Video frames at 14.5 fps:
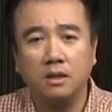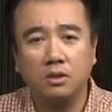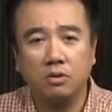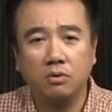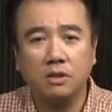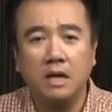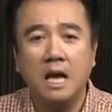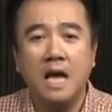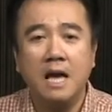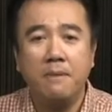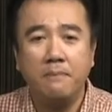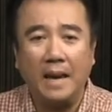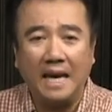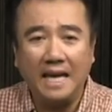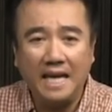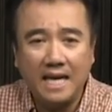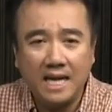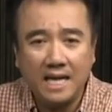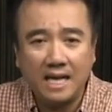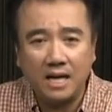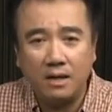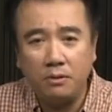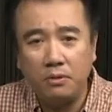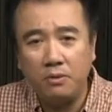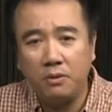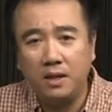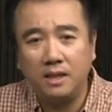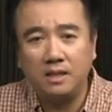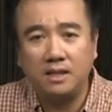就是每一个逾越